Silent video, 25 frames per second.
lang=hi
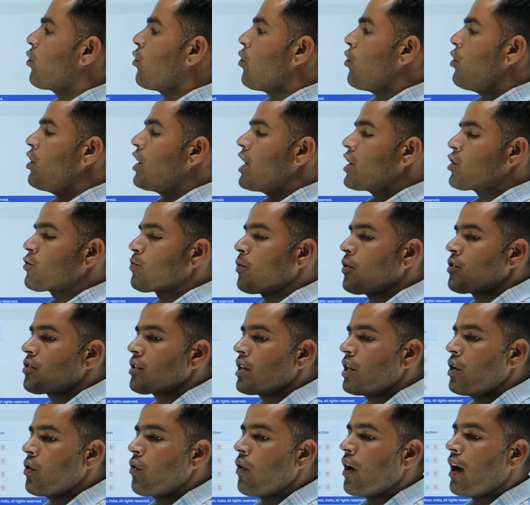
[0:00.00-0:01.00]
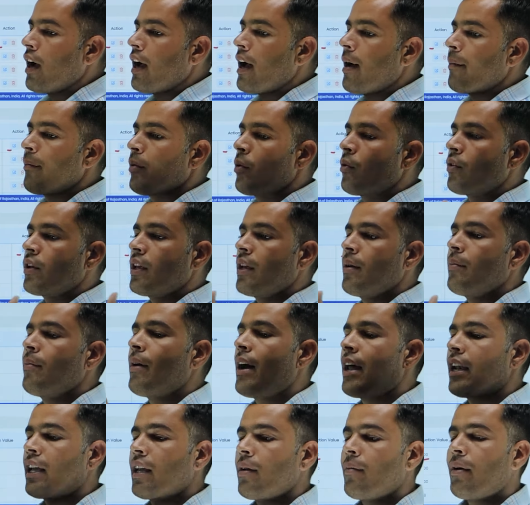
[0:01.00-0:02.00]
तो कोई रेस्पॉन्स नहीं होगा आप लोग ये
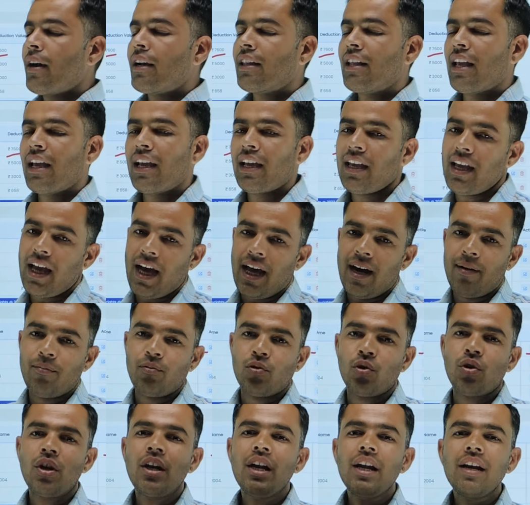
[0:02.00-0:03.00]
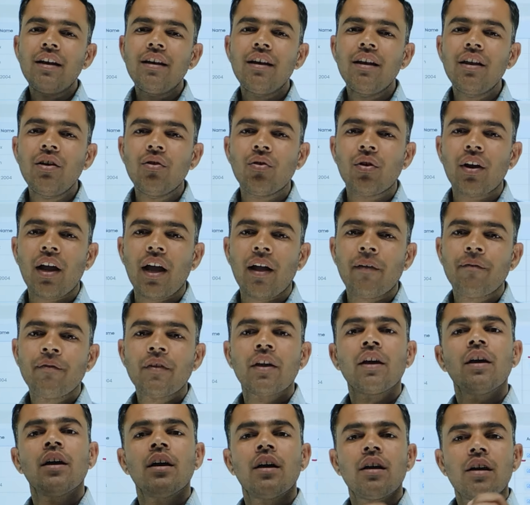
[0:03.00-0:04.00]
मान के बैठ जाएंगे यार अब तो डिलीट ही नहीं हो रहा है
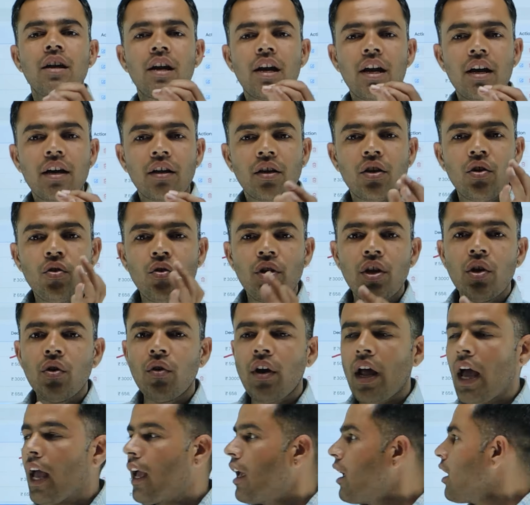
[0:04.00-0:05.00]
डिलीट क्यों नहीं हो रहा